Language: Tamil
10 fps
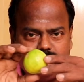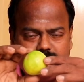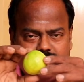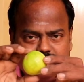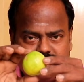ஒரு
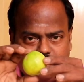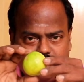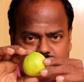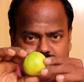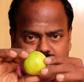
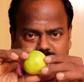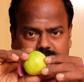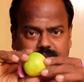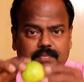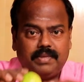எலுமிச்சம்பழம்
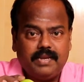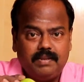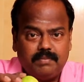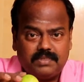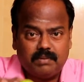இந்த
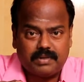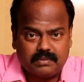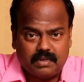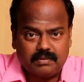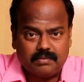
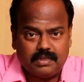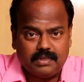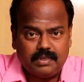எலுமிச்சம்பழத்திலிருந்து